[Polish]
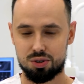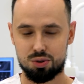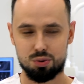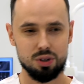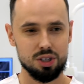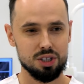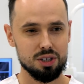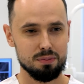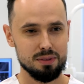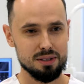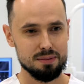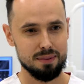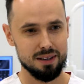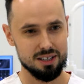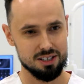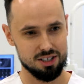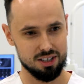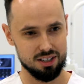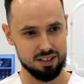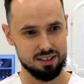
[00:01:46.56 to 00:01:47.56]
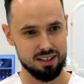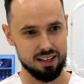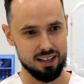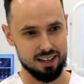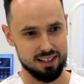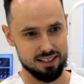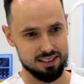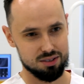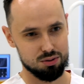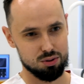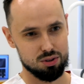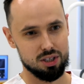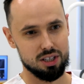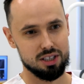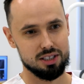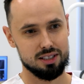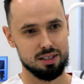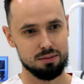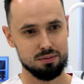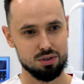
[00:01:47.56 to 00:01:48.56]
Czuję się bezpieczniej teraz, już
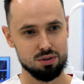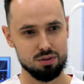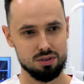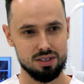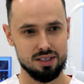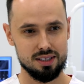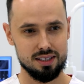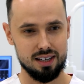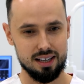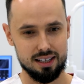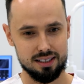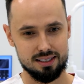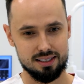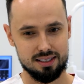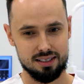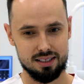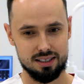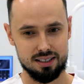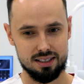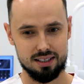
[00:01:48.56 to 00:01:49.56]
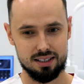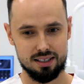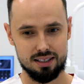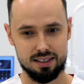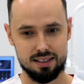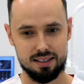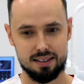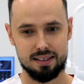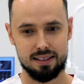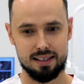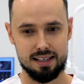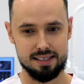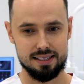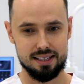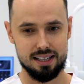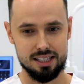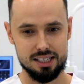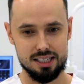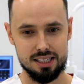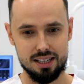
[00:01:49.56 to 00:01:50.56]
jestem szósty raz y, na
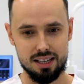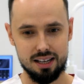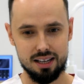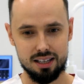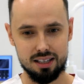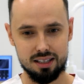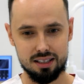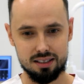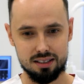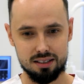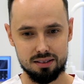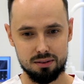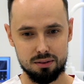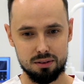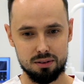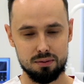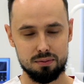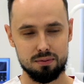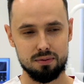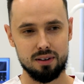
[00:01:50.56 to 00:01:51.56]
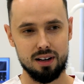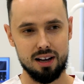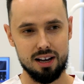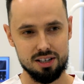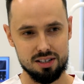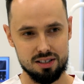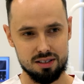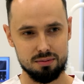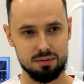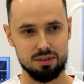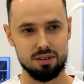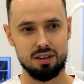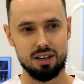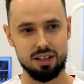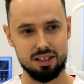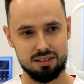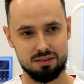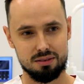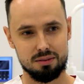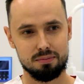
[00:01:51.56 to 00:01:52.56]
zjeździe. W każdym
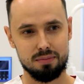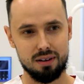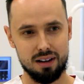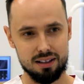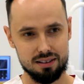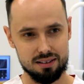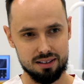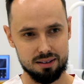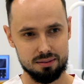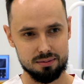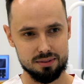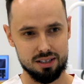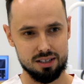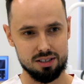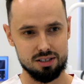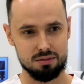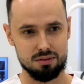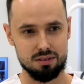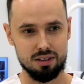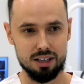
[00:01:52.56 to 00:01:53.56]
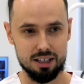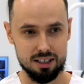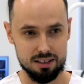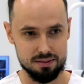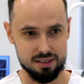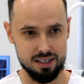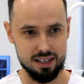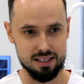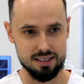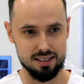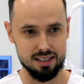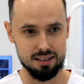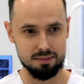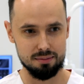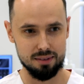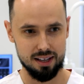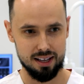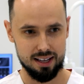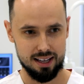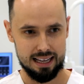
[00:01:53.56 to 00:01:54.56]
kolejnym implantem, z każdym kolejnym zjazdem
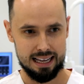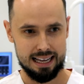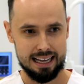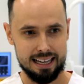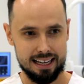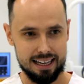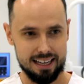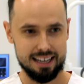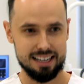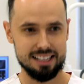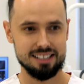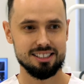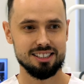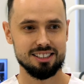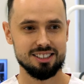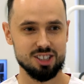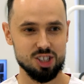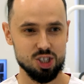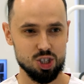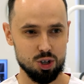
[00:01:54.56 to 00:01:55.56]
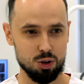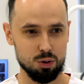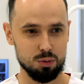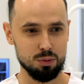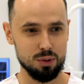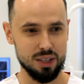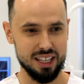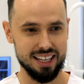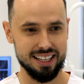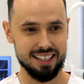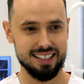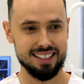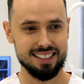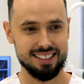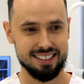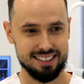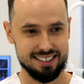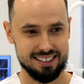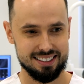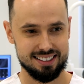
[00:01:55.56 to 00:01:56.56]
ręce drżą
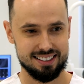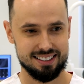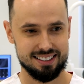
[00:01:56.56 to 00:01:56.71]
mniej.